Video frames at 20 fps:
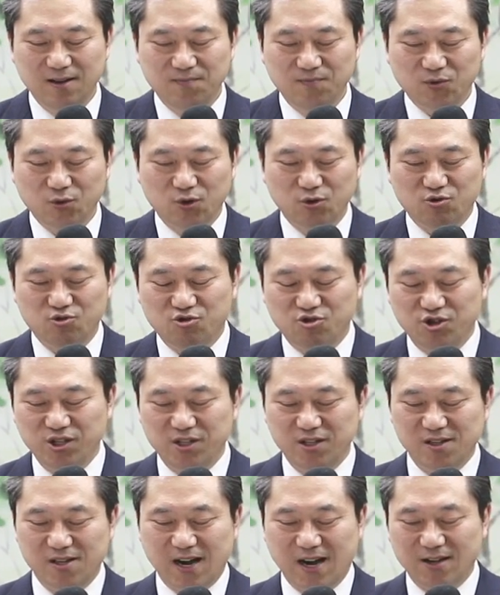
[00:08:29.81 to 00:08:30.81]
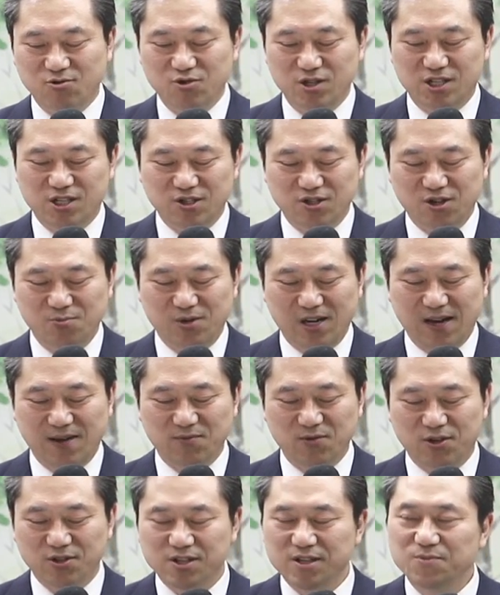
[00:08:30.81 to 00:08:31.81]
또 쥐를 가지고 실험을 한
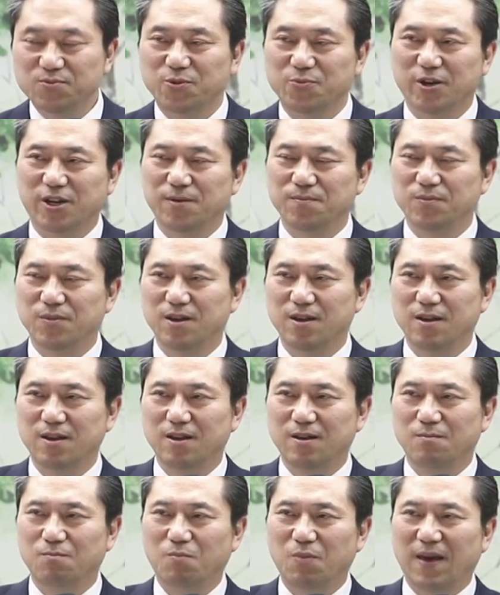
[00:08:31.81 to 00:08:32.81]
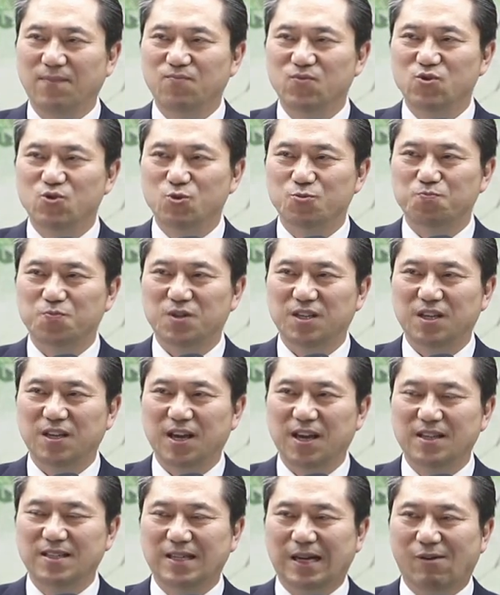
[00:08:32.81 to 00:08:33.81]
것을 보면은
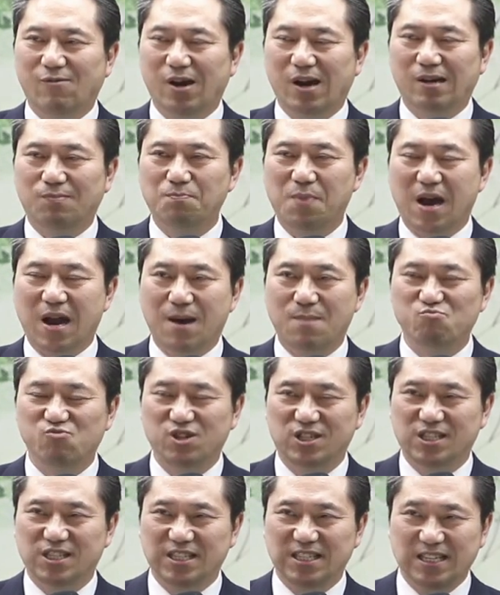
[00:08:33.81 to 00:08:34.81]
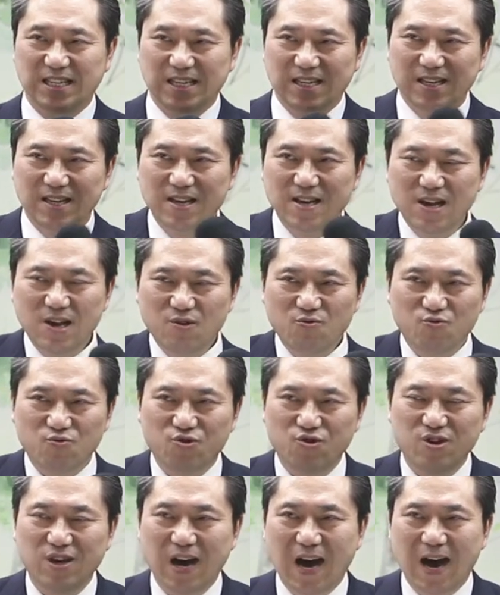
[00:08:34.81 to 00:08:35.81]
벤조피렌이라고 하는 발암 물질이
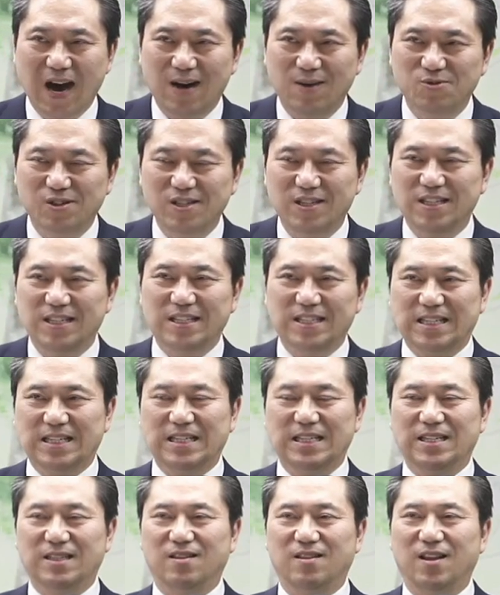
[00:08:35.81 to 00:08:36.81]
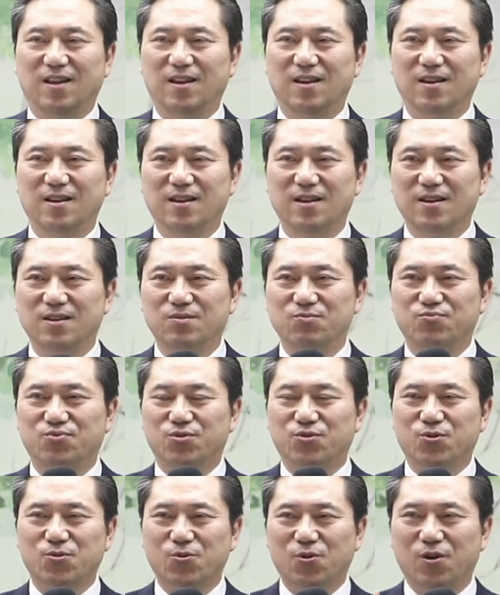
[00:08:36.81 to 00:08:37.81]
위암을 일으키는데 예,
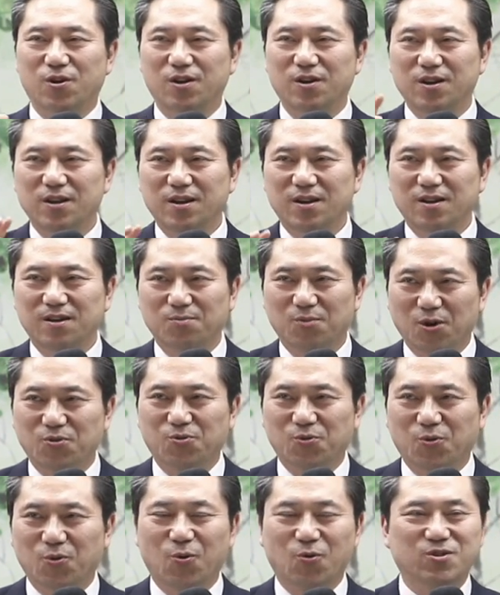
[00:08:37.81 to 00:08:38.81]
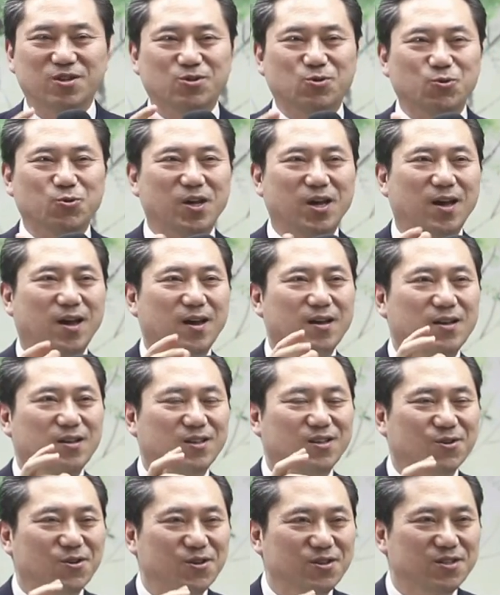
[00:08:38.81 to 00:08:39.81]
브로콜리를 먹고 그 속에
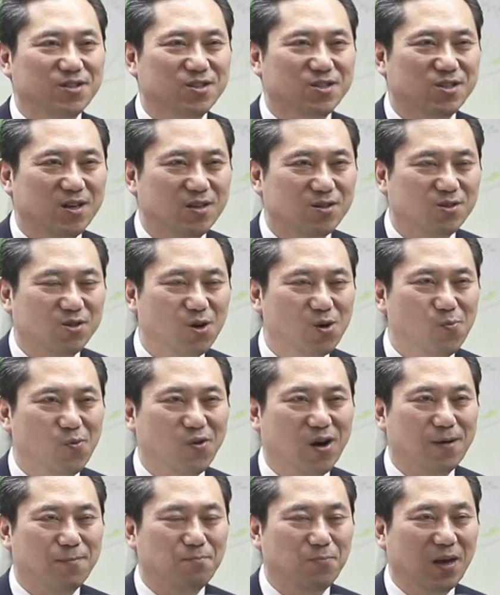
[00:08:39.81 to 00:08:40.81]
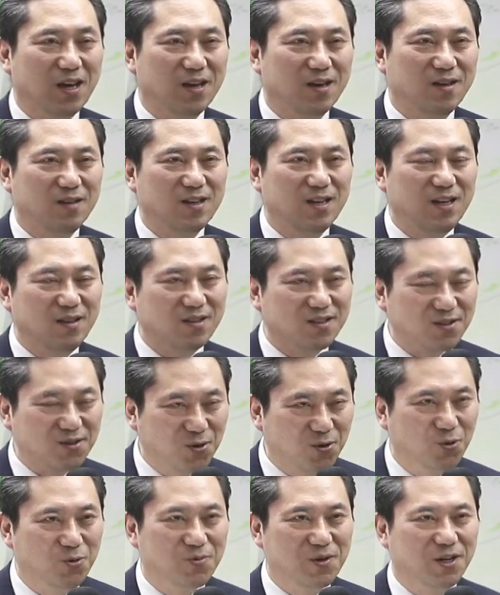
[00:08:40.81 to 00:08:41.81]
들어있는 설포라페인이
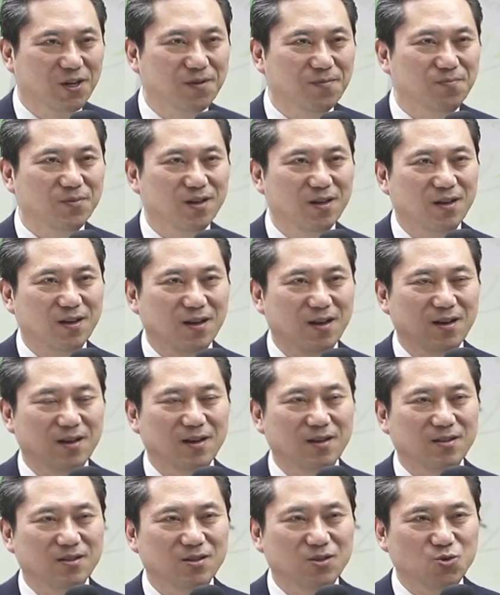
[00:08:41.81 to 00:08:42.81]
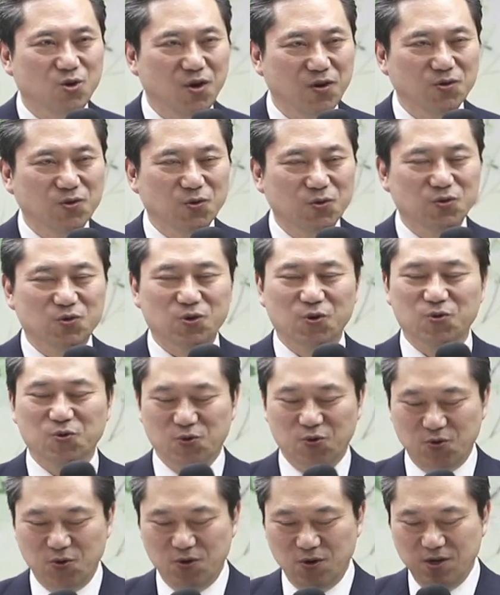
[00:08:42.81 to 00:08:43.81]
들어오면은
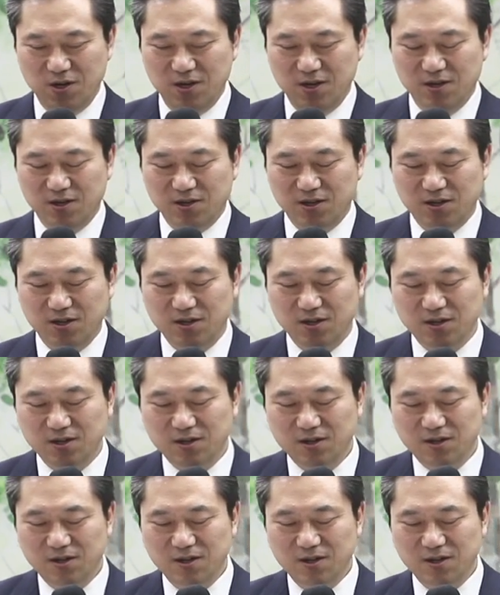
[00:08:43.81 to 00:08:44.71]
최종적으로 그